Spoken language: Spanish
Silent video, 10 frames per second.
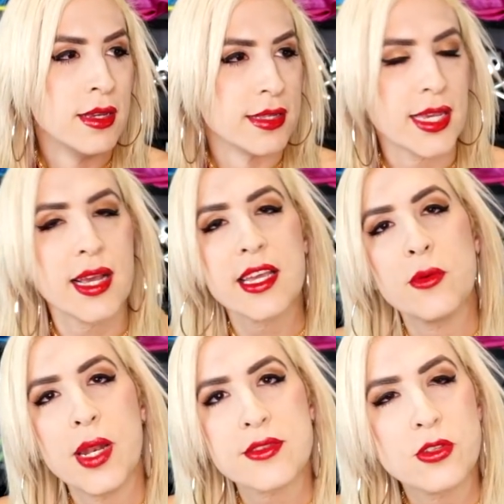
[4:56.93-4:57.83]
Es que cada que
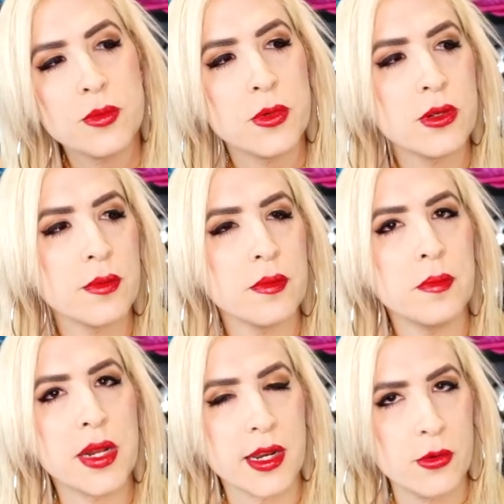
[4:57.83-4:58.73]
yo me las tomo,
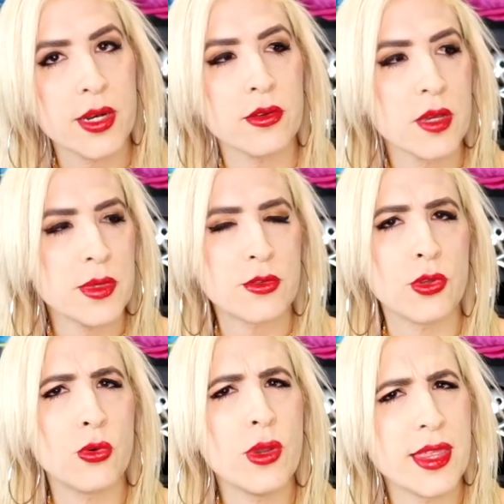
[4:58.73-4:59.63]
me recuerdo que me
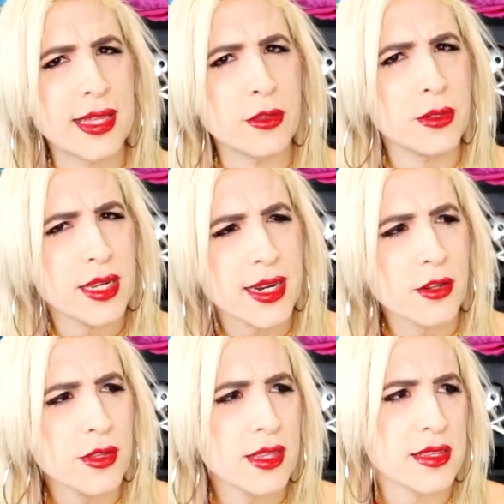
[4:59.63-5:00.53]
estoy cuidando. Es
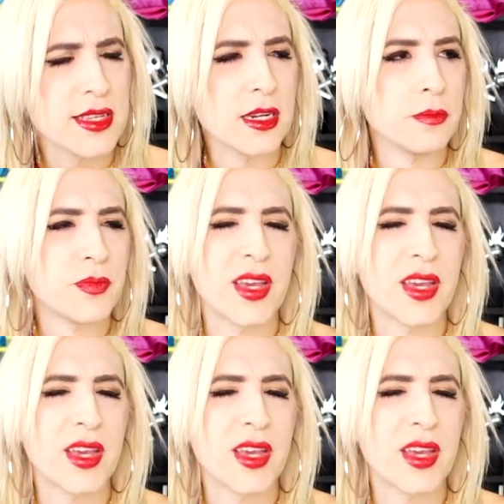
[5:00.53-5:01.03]
raro de decir.